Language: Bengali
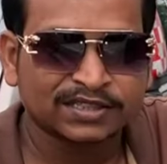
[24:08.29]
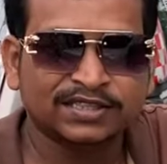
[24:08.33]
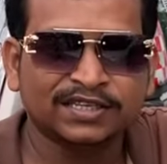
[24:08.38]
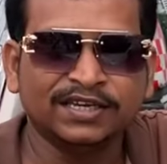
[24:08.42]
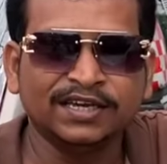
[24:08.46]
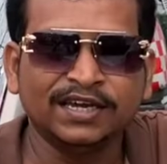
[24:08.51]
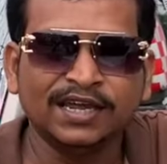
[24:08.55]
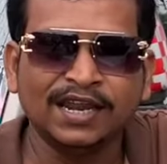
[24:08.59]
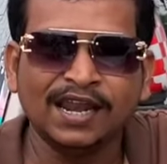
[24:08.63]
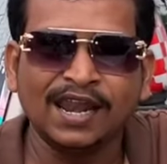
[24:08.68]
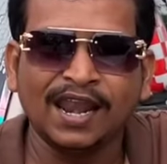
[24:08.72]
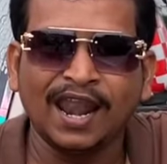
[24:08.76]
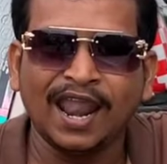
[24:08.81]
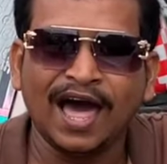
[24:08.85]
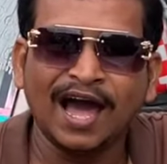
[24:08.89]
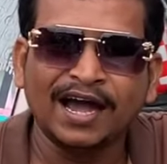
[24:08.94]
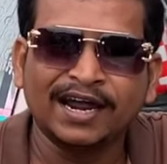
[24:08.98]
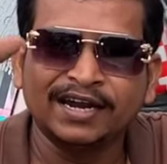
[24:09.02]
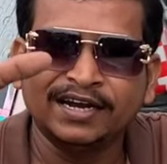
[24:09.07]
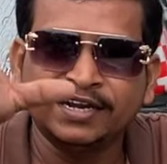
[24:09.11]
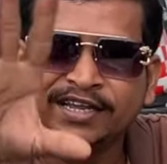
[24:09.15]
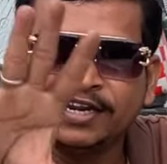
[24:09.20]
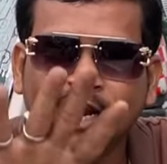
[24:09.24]
তিন
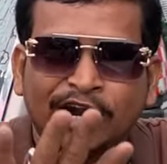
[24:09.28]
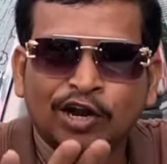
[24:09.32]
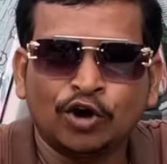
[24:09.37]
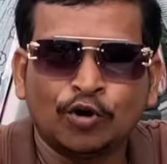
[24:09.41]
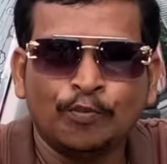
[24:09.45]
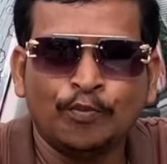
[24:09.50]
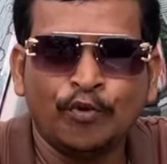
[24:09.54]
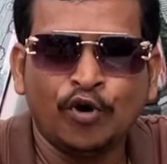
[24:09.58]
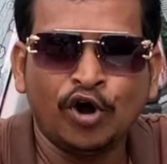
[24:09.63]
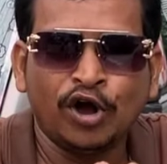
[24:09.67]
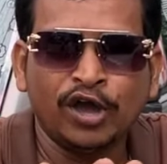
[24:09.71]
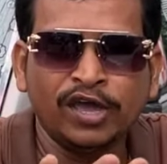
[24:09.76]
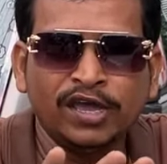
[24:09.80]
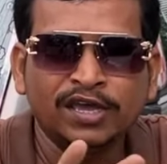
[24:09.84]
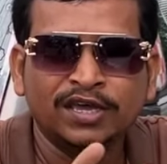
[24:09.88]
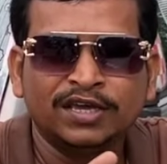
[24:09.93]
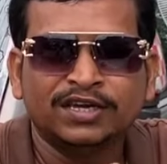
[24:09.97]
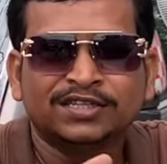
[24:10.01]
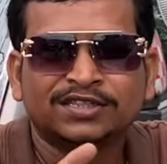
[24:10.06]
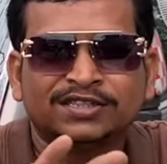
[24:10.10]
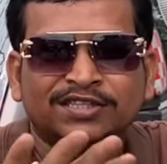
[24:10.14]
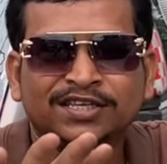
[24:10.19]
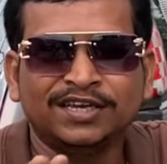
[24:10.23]
লাখ নিরানব্বই
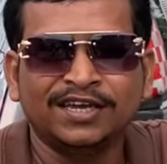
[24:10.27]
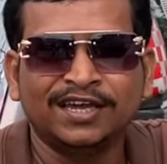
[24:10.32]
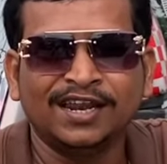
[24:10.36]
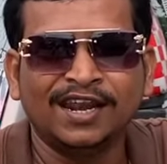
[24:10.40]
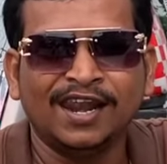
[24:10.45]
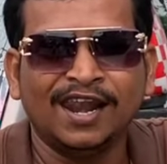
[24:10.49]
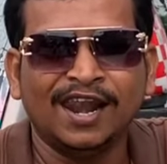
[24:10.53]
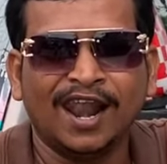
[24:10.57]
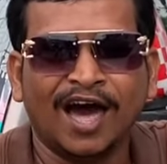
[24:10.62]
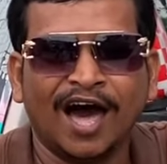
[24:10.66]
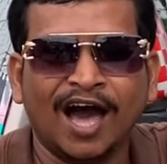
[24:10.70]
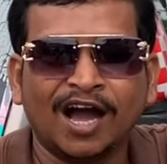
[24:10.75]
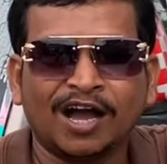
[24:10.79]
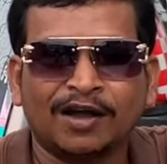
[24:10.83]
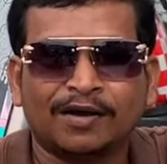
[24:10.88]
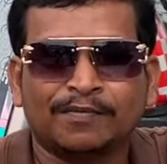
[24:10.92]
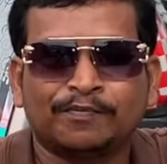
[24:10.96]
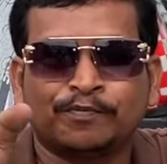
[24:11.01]
তিন লাখ